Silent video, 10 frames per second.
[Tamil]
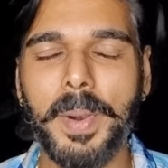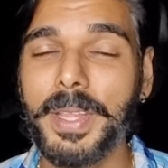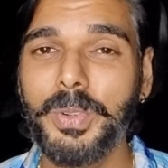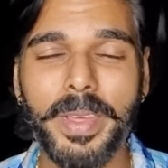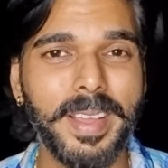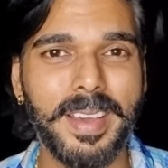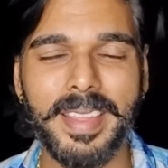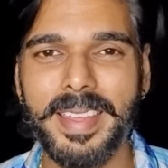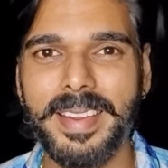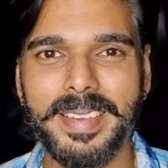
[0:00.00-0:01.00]
படத்துடைய
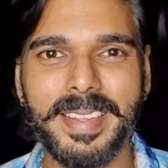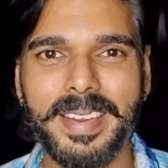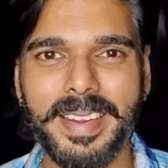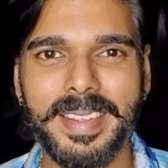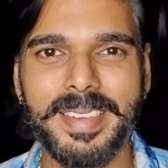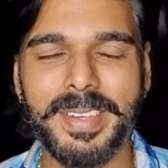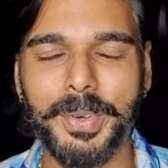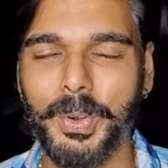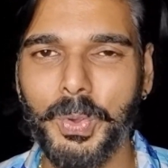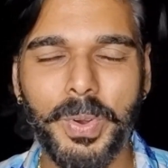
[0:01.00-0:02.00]
கதையை எடுத்துக்கிட்டிங்கன்னா
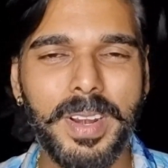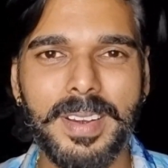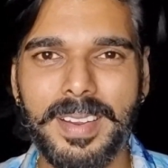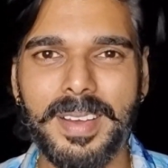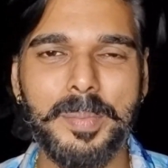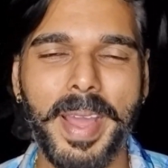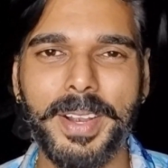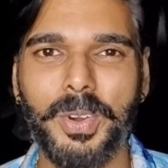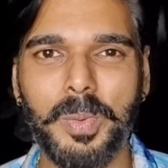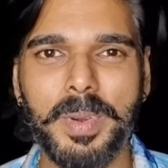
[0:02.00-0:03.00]
ரூரல்
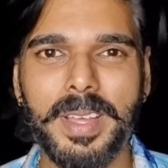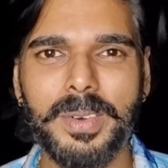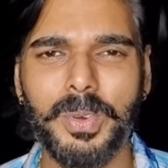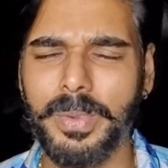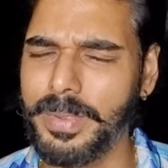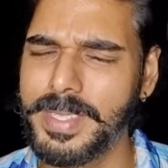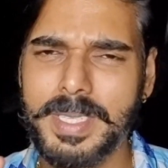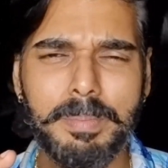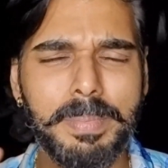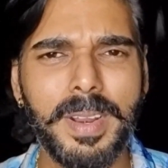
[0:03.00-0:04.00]
பேக்ட்ராப்பில் ஒரு
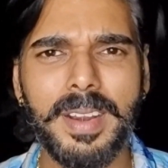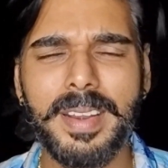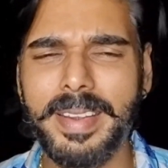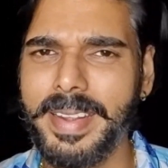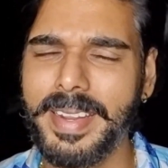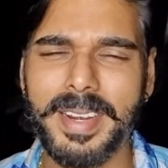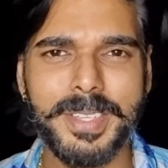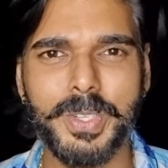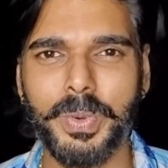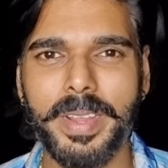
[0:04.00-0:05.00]
சிம்பிளான நீட்டான
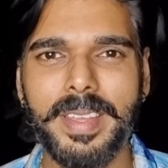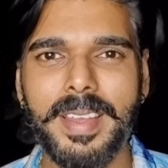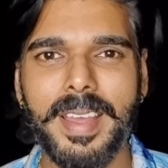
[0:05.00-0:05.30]
ஸ்டோரி